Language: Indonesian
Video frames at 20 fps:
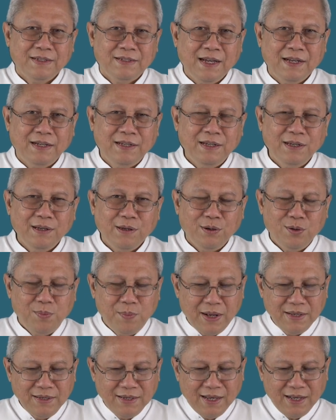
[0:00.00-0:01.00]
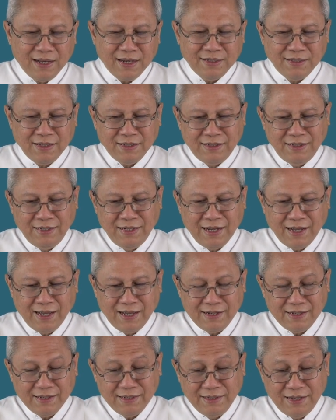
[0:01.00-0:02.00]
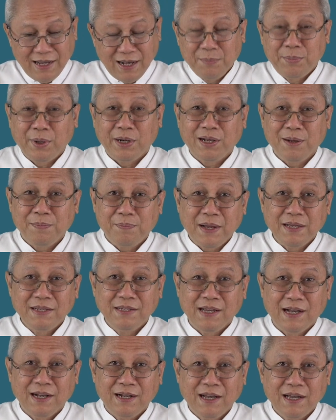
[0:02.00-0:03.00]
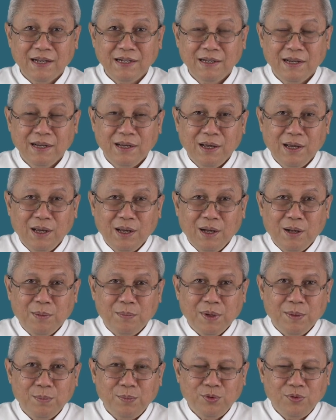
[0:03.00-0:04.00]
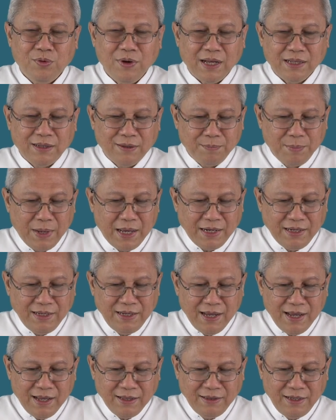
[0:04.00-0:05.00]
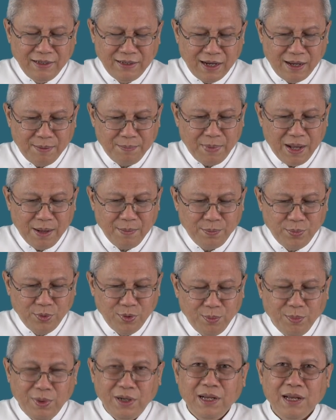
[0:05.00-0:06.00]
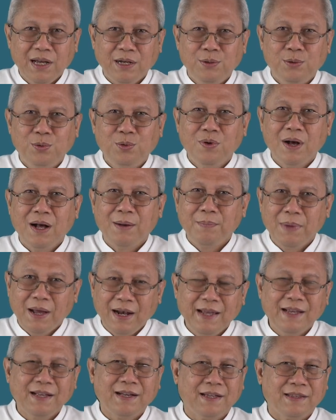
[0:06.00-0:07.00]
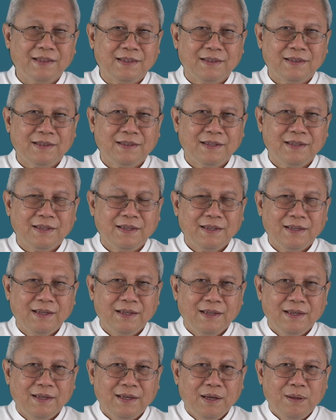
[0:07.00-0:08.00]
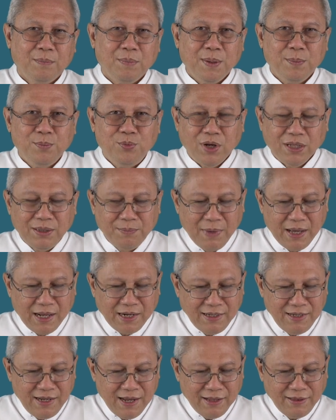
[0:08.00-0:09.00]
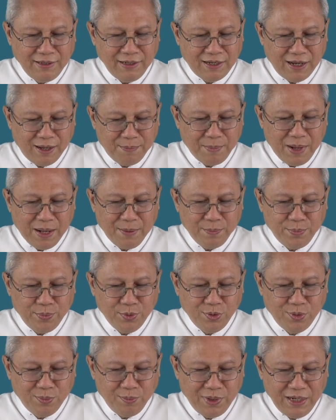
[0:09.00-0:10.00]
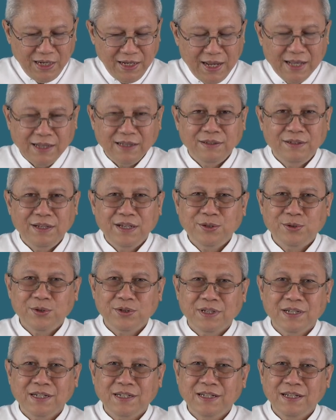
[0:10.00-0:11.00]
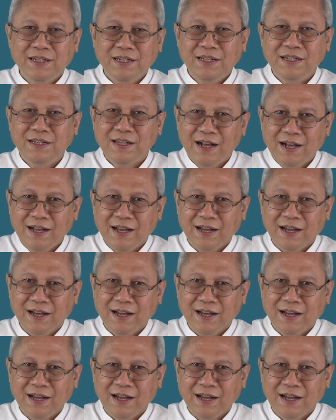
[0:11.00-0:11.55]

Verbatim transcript: Jadi rupanya kesedihan yang berkepanjangan membuat Maria tidak mampu melihat dua malaikat. Membuat Maria tidak mampu melihat Yesus sendiri yang